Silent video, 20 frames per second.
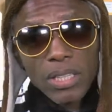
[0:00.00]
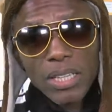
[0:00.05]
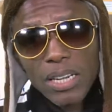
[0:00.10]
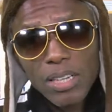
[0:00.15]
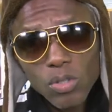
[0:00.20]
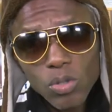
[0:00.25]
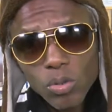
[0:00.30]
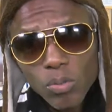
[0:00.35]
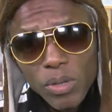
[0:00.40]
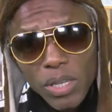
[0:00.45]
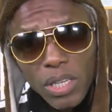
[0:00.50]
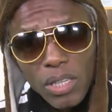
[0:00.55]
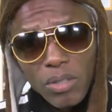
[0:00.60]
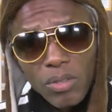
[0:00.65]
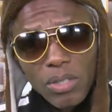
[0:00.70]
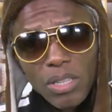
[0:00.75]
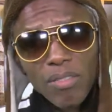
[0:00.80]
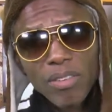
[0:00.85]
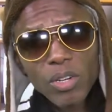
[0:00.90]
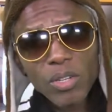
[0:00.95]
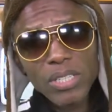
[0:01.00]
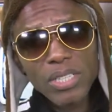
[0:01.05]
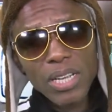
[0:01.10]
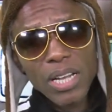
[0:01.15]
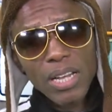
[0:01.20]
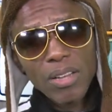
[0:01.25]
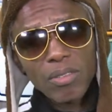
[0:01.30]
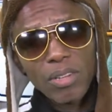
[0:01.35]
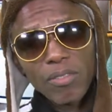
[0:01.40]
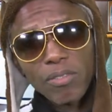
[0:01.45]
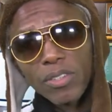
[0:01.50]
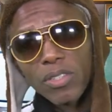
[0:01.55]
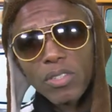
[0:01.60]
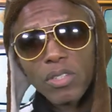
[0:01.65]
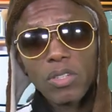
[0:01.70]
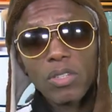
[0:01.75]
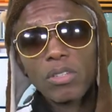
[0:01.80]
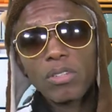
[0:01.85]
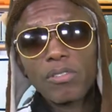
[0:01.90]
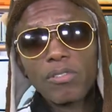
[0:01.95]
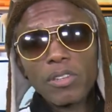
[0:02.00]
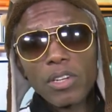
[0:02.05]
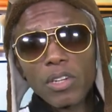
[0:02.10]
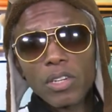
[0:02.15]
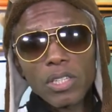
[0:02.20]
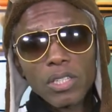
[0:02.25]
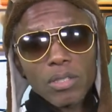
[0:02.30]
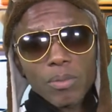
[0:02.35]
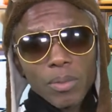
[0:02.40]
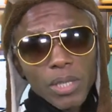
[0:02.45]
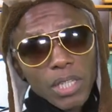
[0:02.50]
ele tava sumido, tava coisado, aí falei assim, ô oh, filhote,